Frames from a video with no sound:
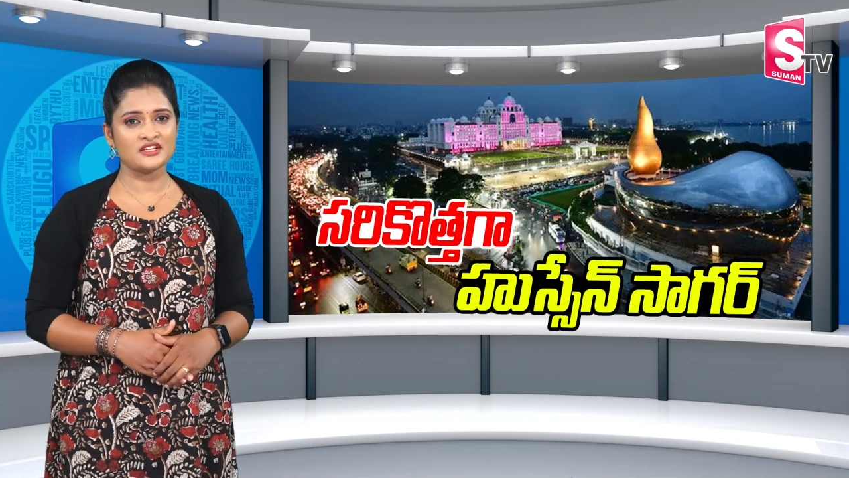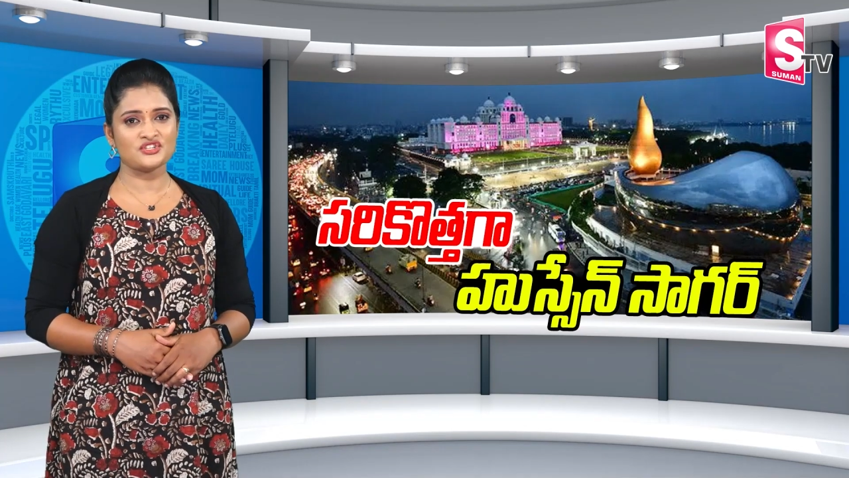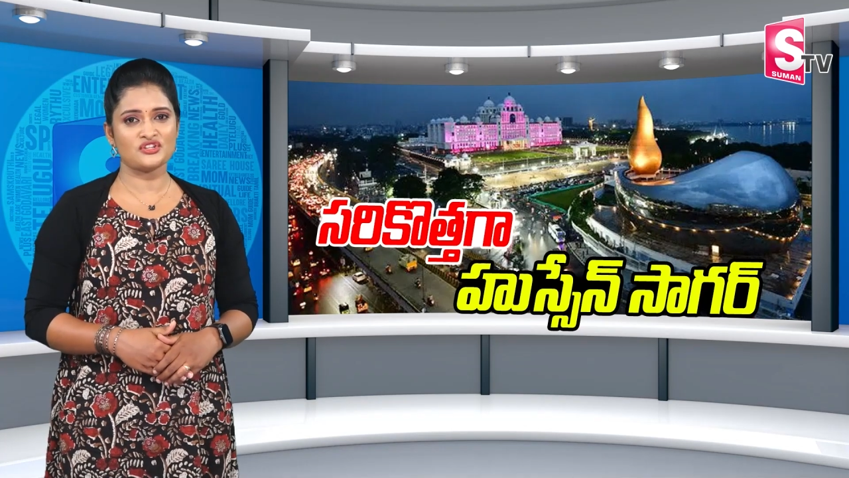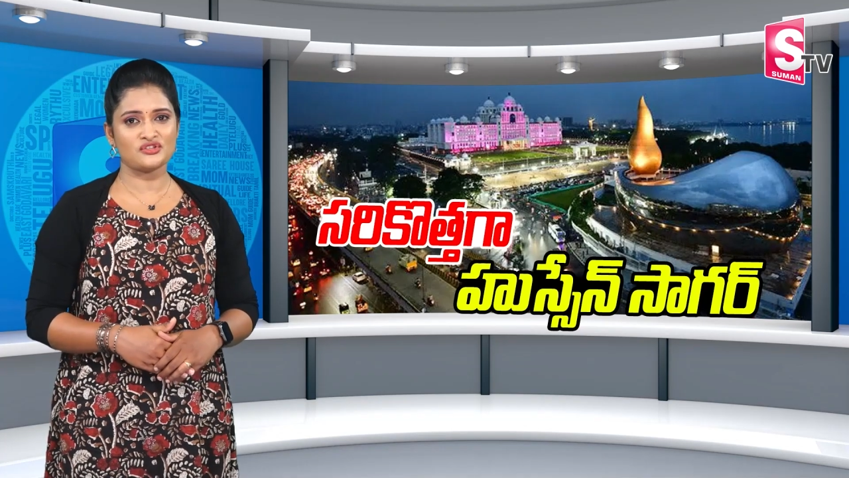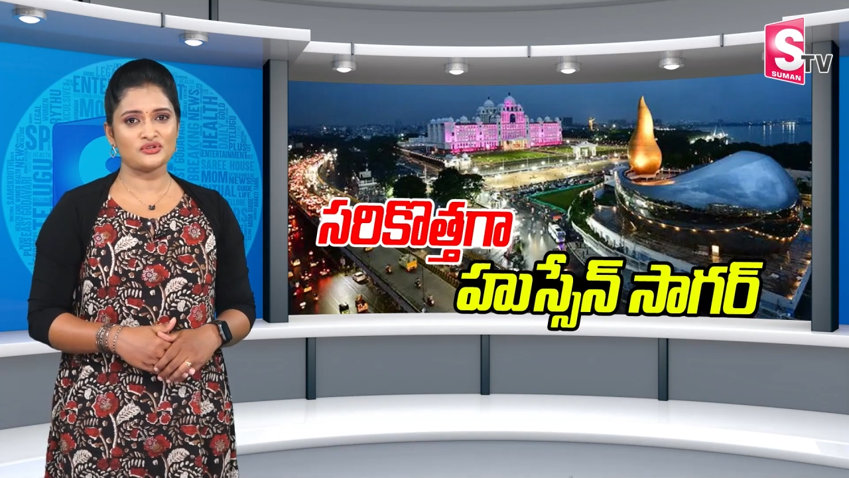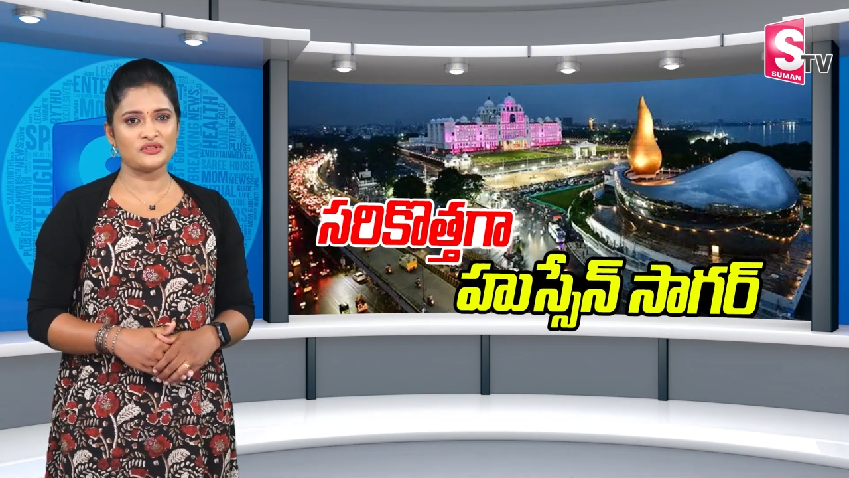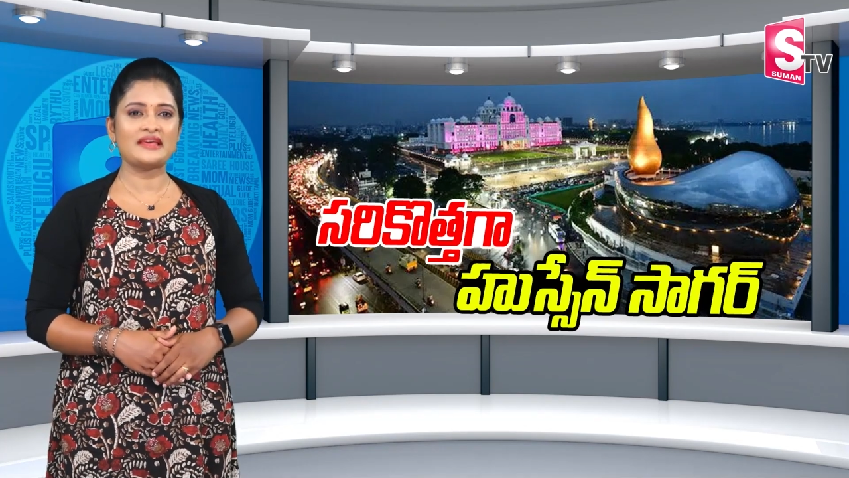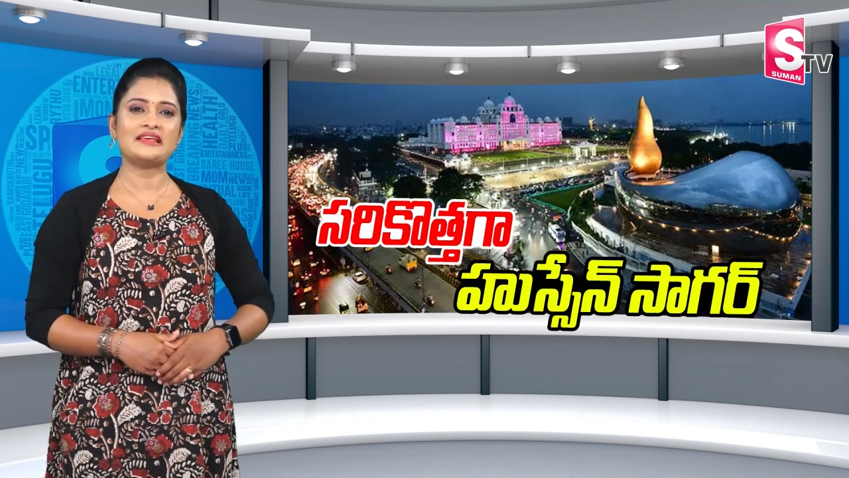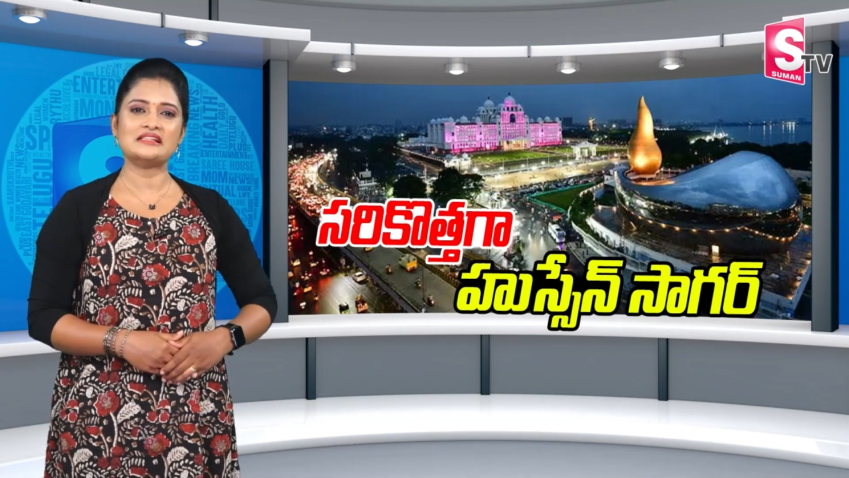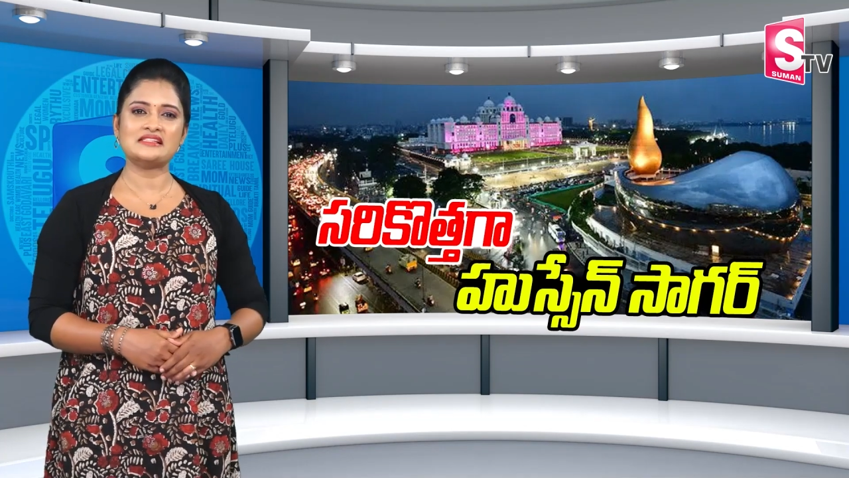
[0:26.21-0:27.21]
తీర్చిదిద్దుతుంది
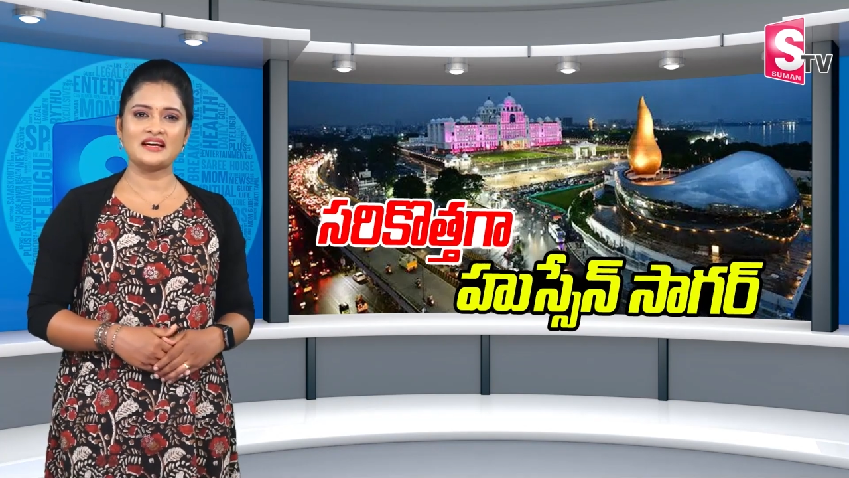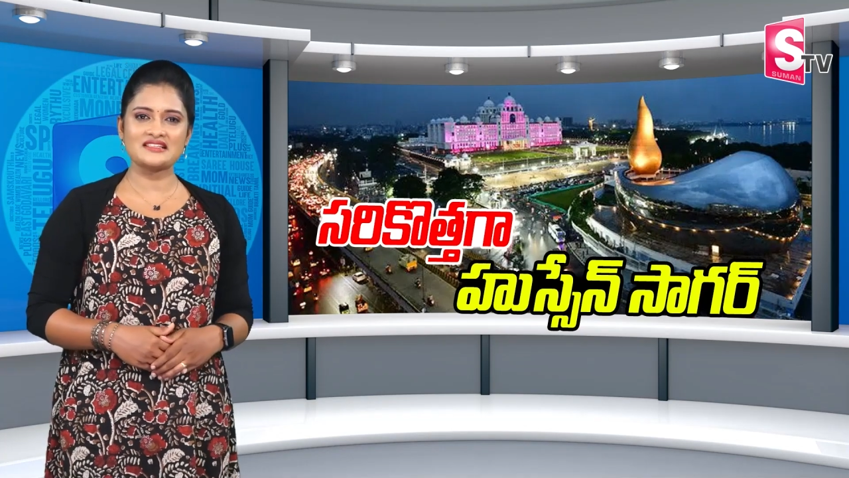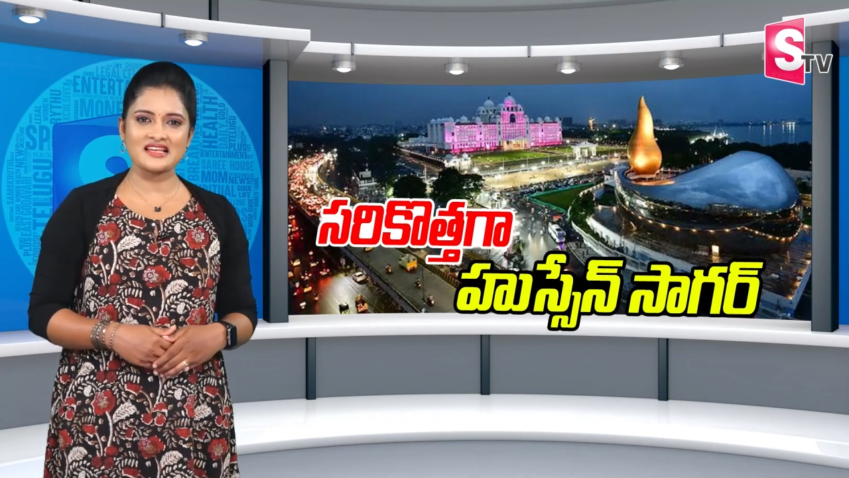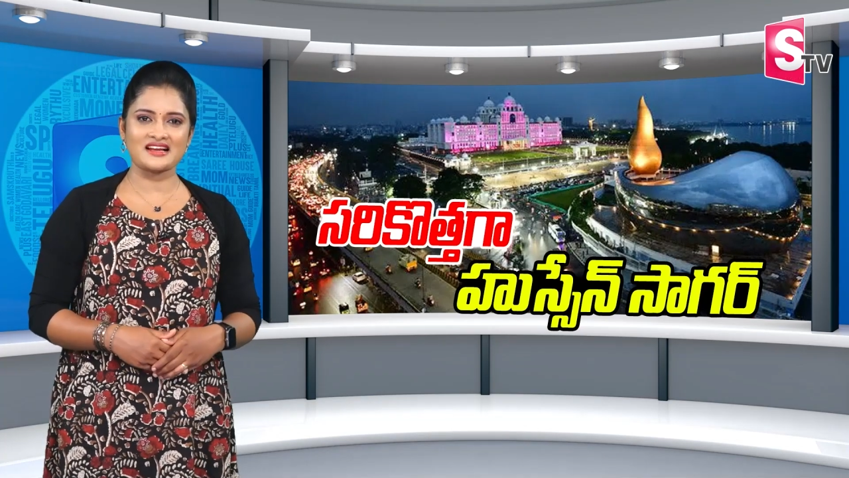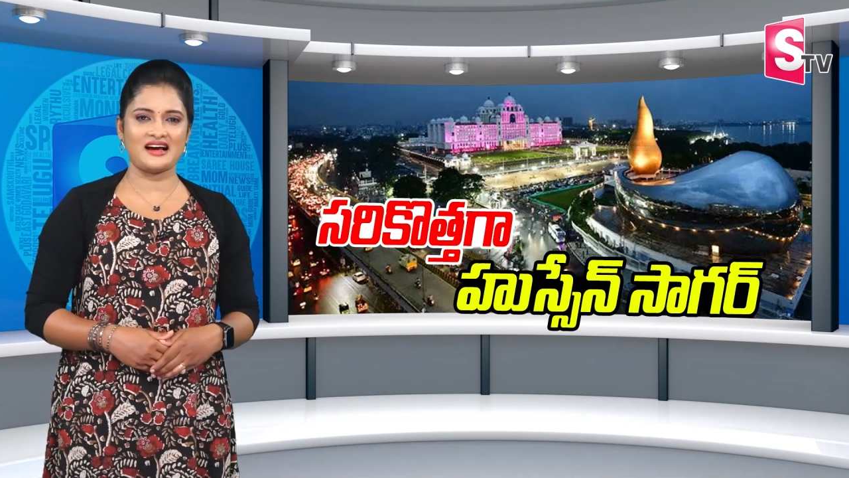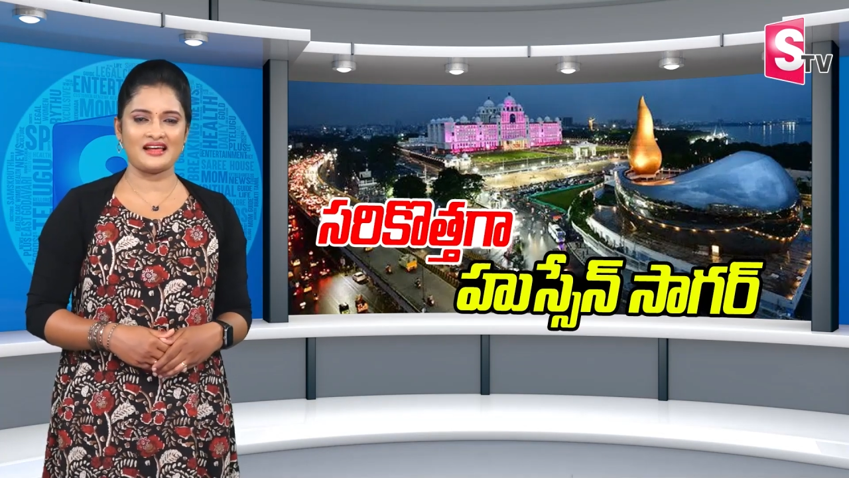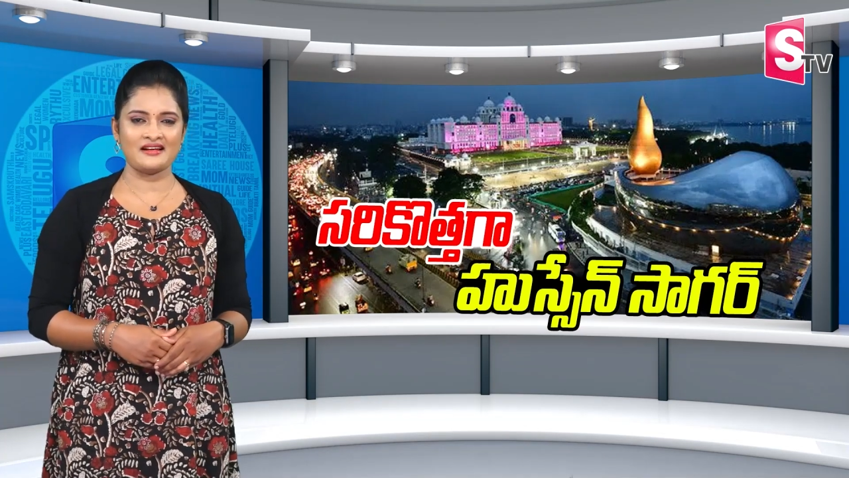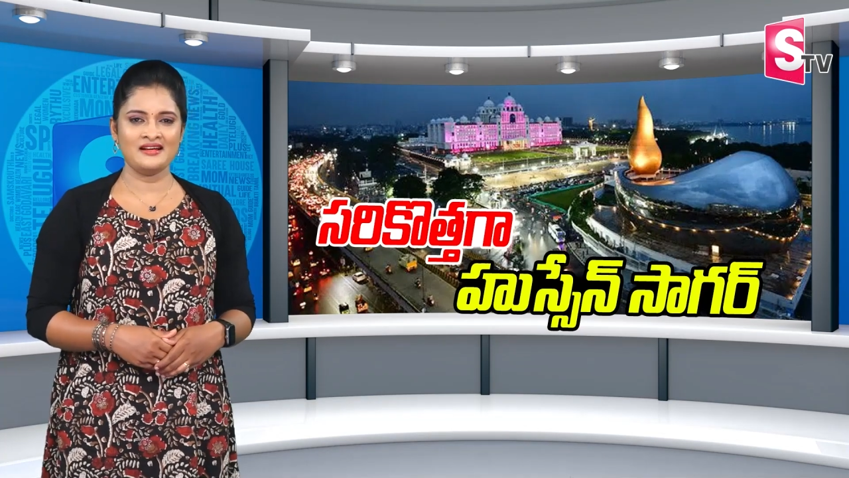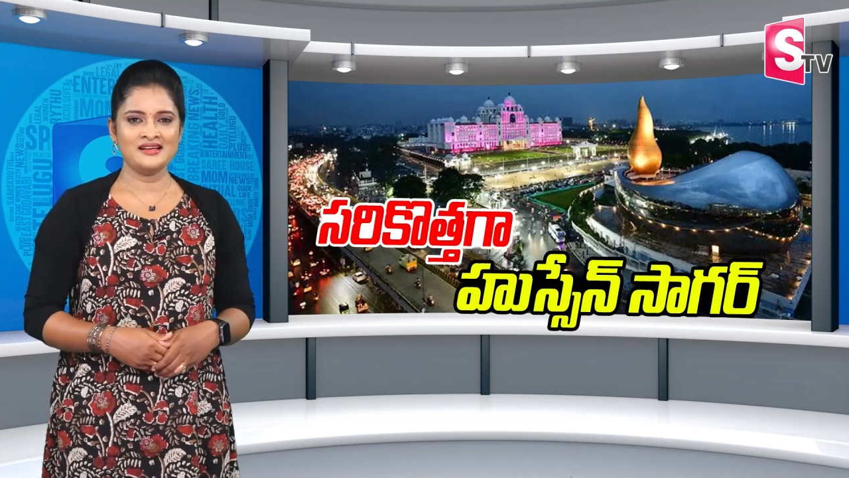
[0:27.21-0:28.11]
కేసీఆర్ సర్కార్